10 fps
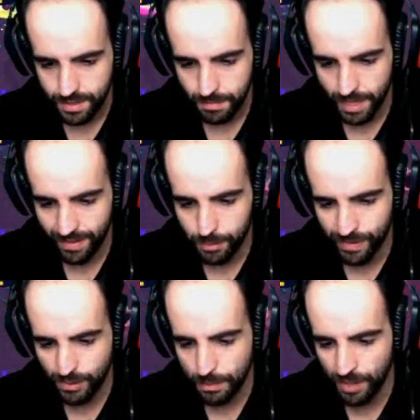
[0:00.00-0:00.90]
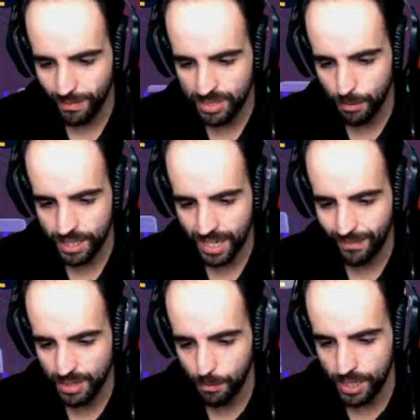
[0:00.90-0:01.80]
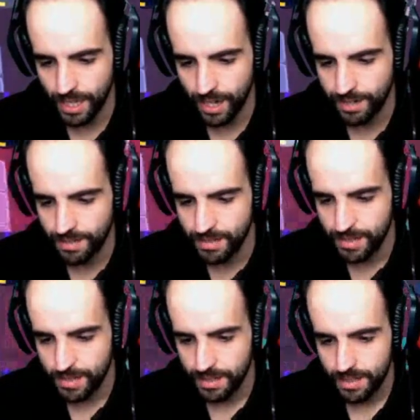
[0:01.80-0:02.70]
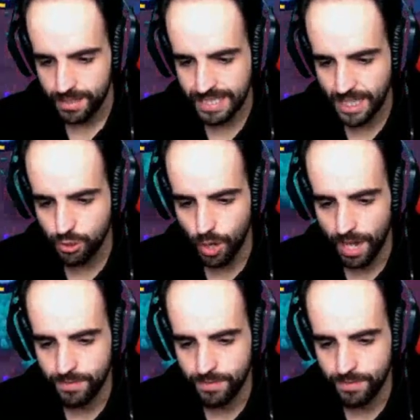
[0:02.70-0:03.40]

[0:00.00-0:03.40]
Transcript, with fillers: Vale, vamos, vamos a por él, vamos a por la tara, vamos a por la tara. Que está sola